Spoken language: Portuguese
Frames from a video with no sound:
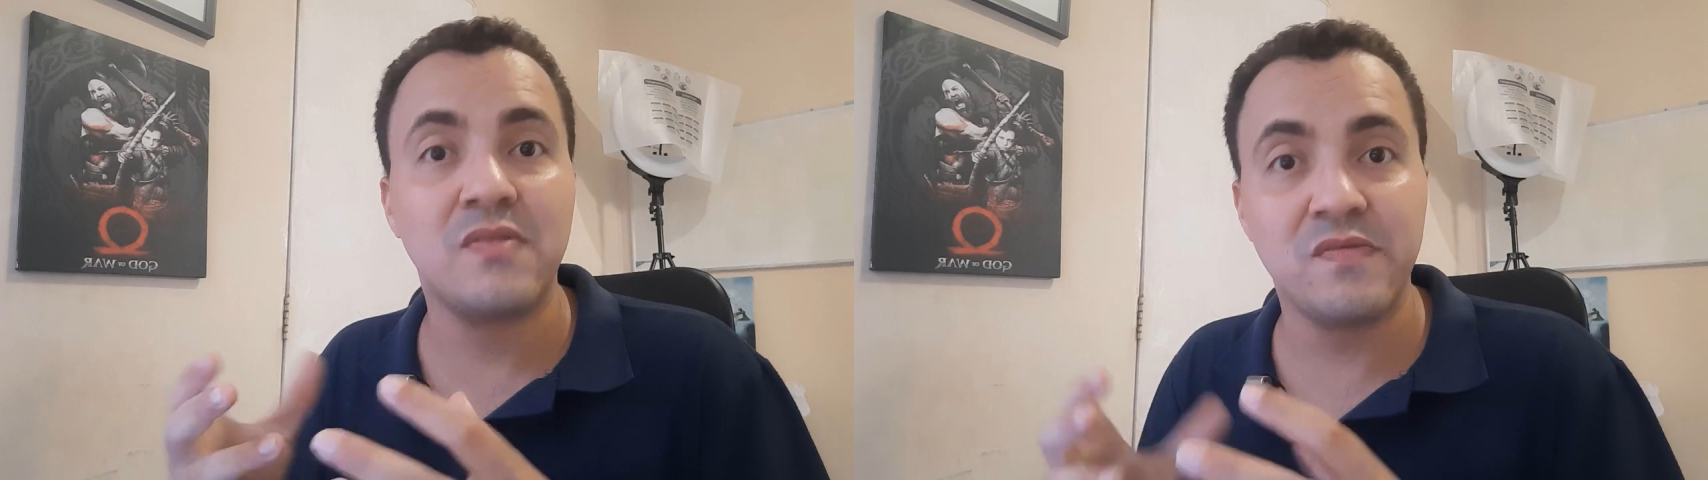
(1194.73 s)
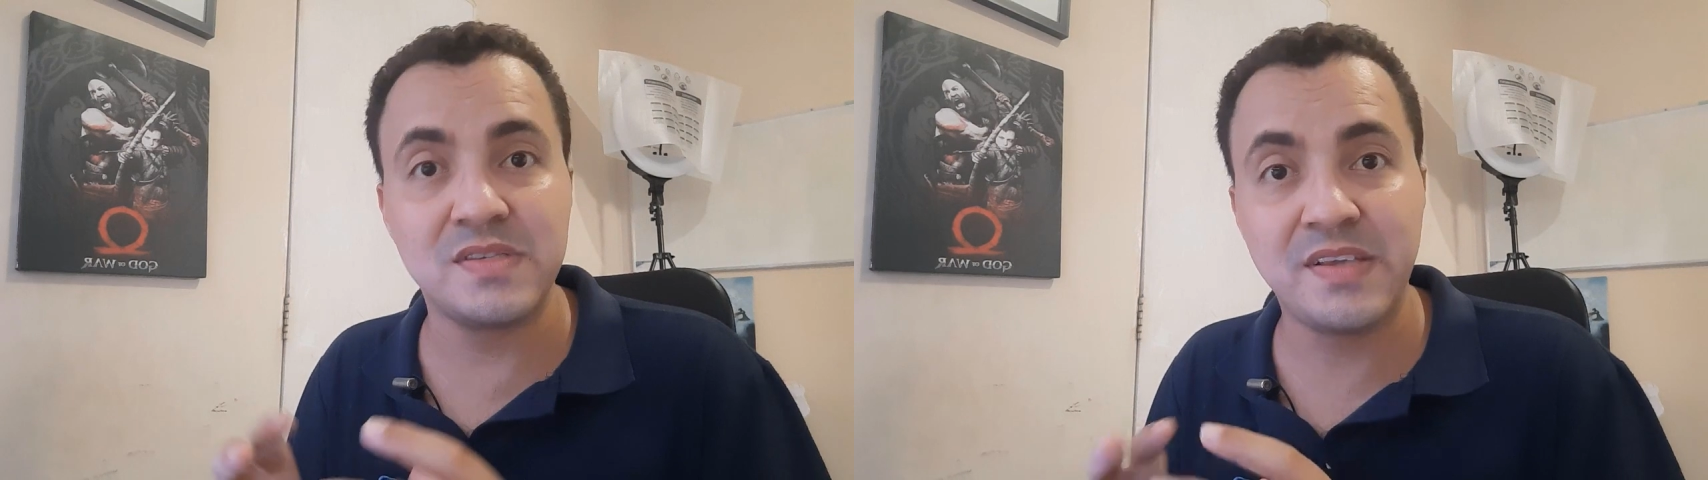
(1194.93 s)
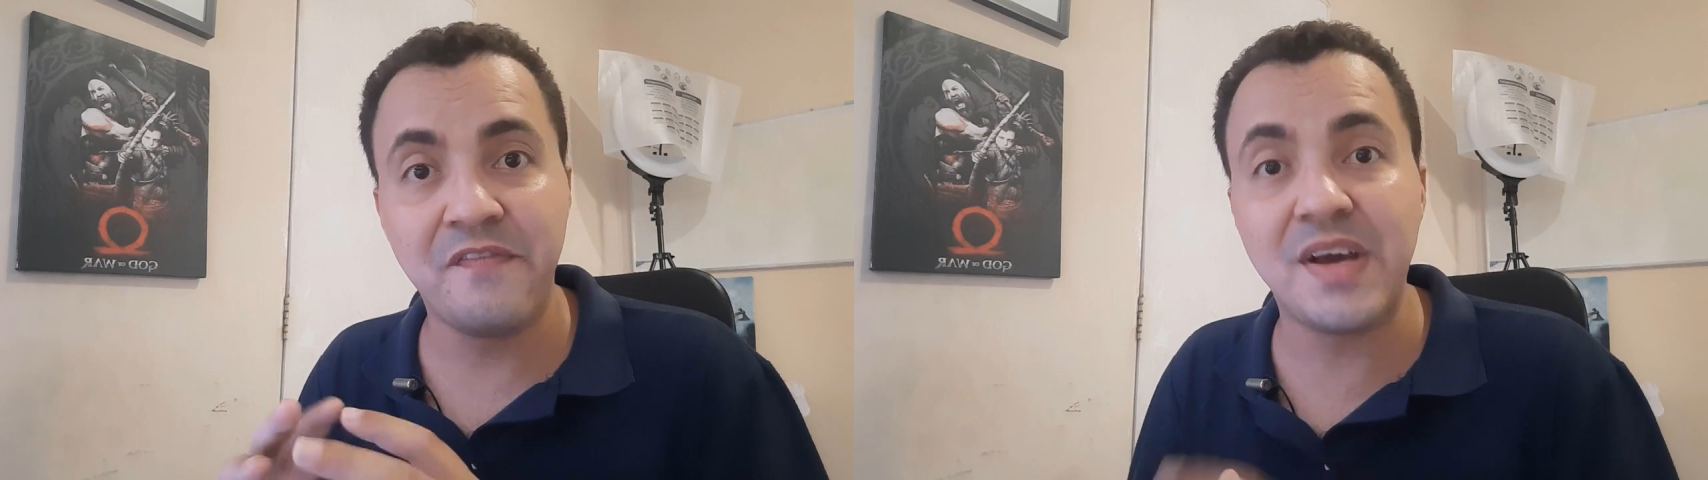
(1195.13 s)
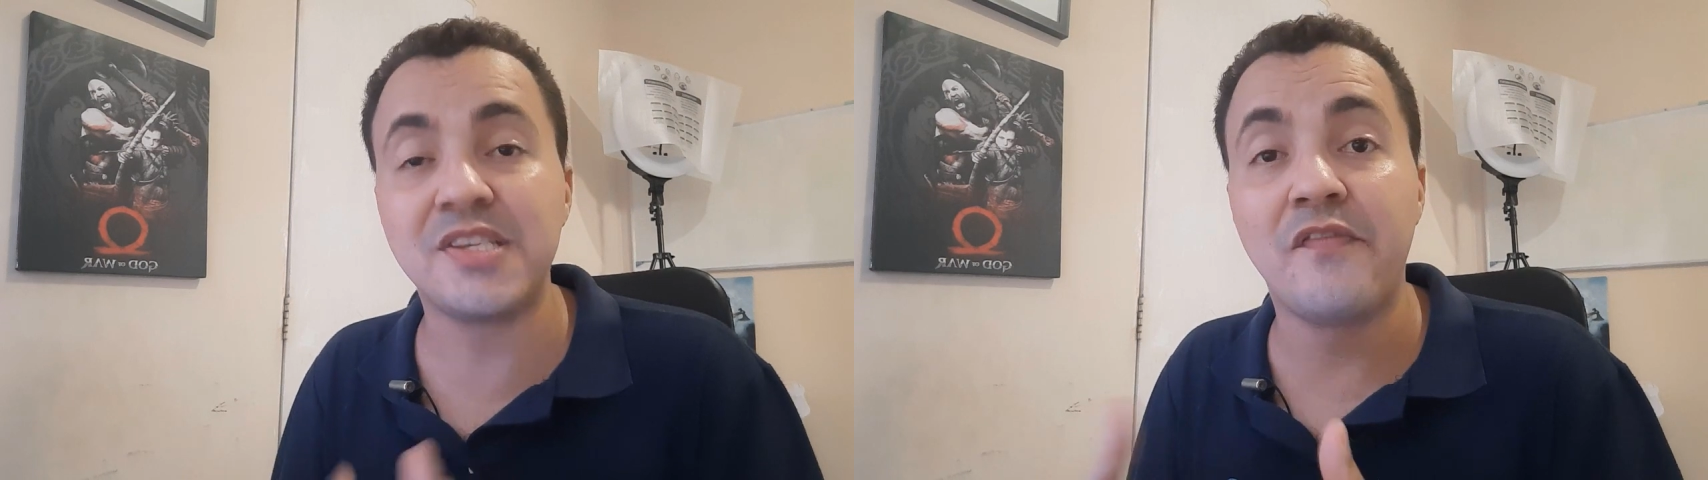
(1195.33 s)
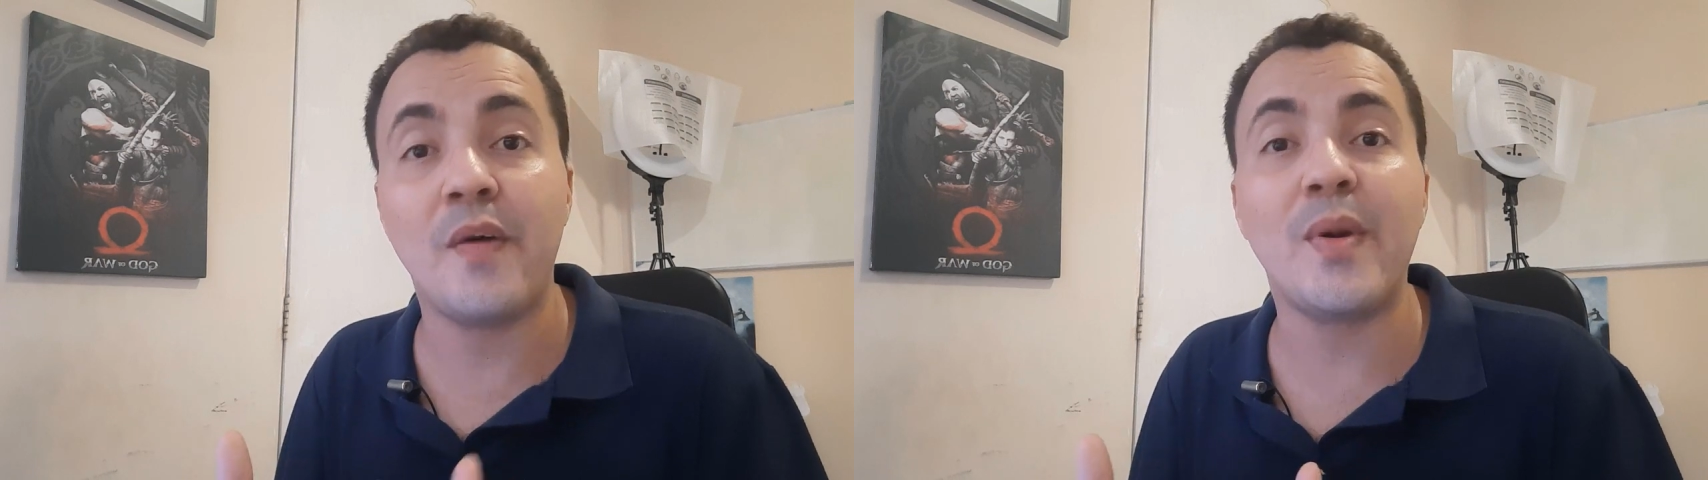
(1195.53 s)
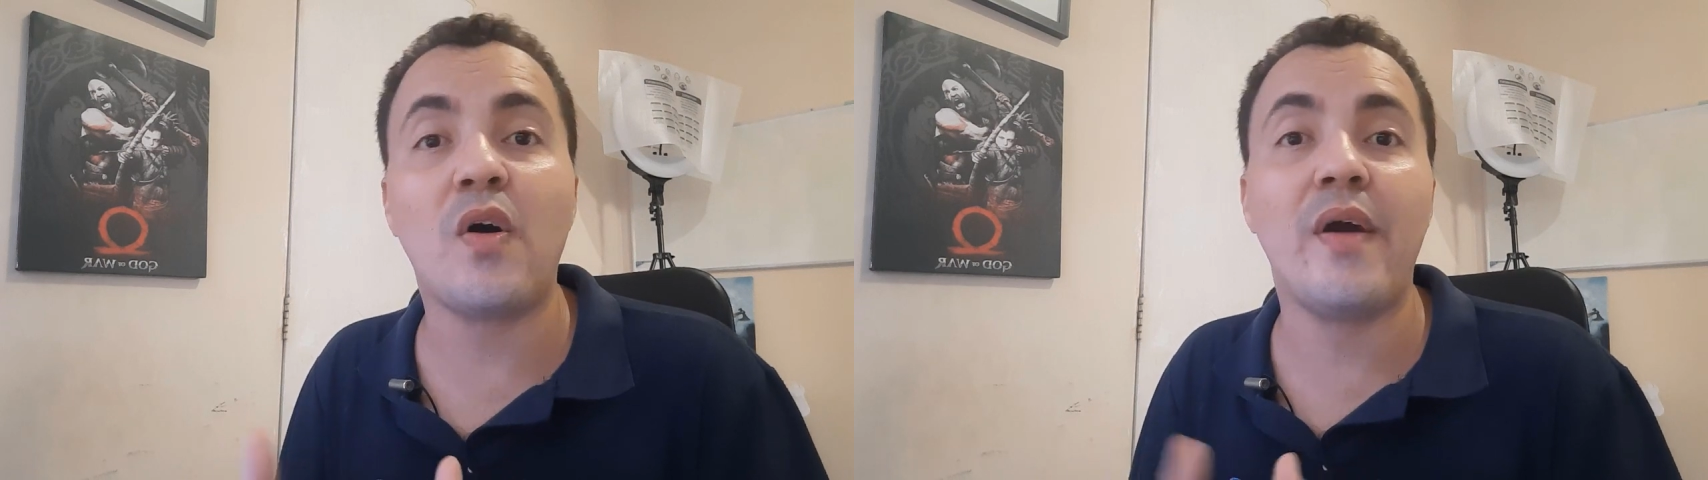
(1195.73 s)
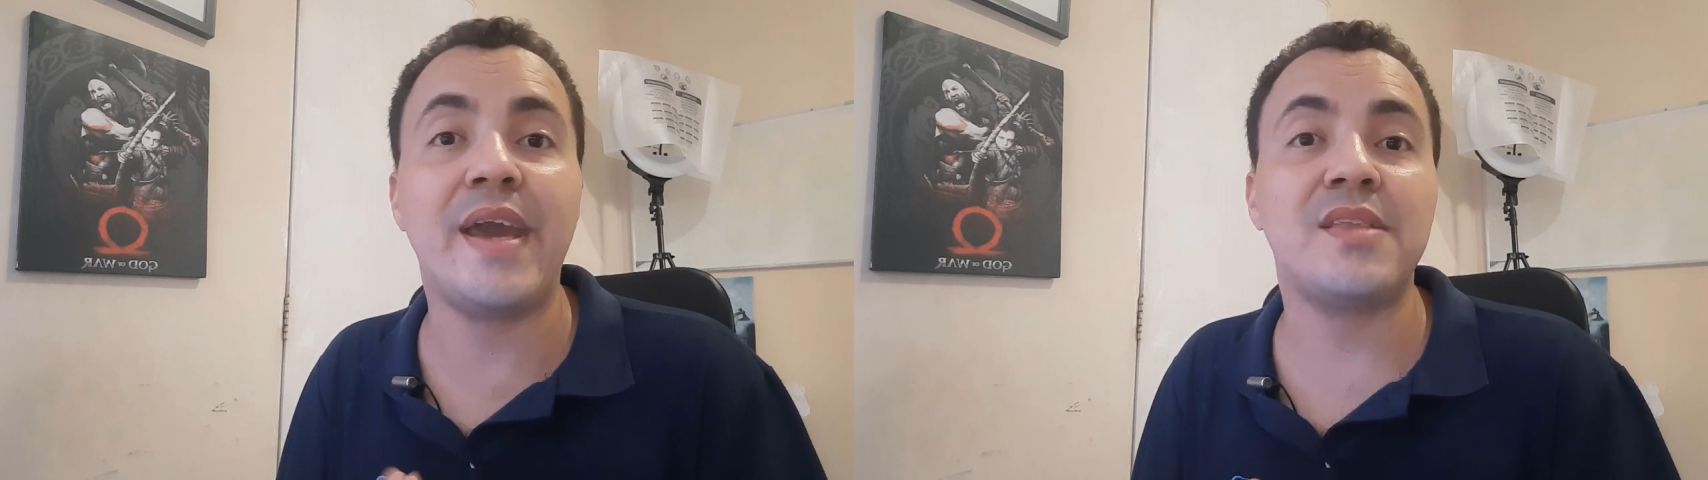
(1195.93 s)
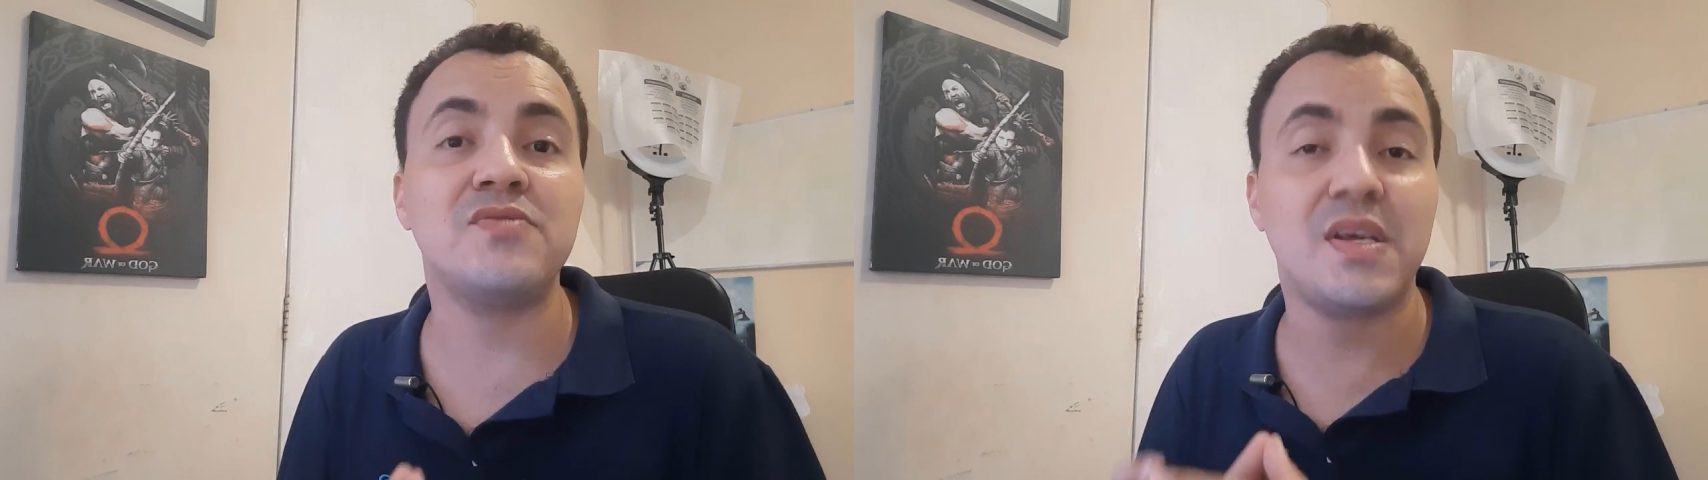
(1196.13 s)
quando você faz da forma correta,